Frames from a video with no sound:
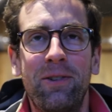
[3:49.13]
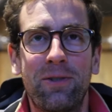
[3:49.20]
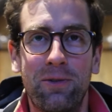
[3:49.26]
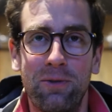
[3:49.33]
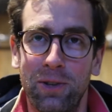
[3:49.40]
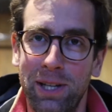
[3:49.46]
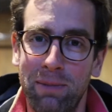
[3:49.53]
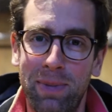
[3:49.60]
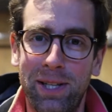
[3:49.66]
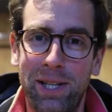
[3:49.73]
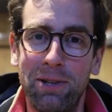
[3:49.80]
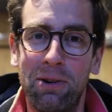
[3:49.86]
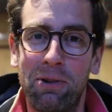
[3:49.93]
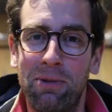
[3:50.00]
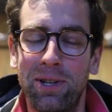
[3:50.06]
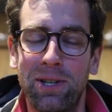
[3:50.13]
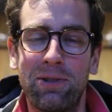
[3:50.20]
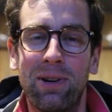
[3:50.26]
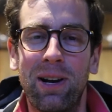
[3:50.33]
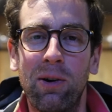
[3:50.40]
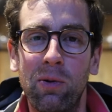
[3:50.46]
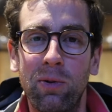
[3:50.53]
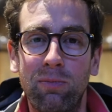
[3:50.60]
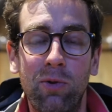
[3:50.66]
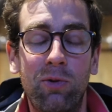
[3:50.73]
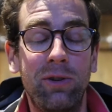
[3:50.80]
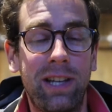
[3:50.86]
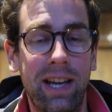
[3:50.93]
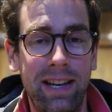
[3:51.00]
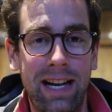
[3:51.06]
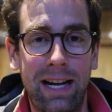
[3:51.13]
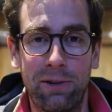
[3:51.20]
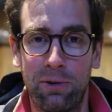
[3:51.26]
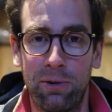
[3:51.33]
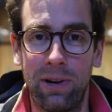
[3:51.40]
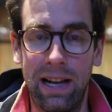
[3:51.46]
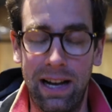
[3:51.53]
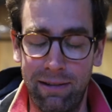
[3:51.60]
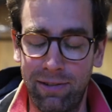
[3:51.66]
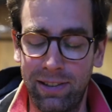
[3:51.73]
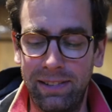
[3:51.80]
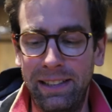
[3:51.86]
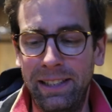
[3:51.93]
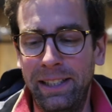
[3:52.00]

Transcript: c'est toujours sympathique d'en croiser sur la route, beaucoup de canards sur l'Avre,